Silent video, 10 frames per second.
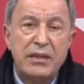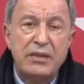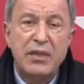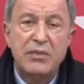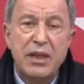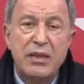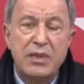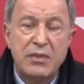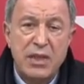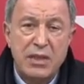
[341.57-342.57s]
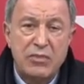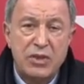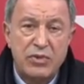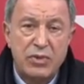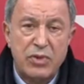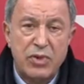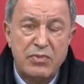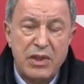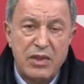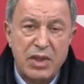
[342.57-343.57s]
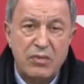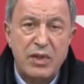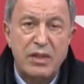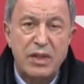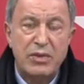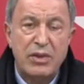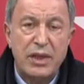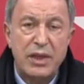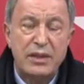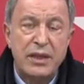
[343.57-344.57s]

çalışmalarımıza başlatmış bulunuyoruz Milli Savunma Bakanlığı olarak.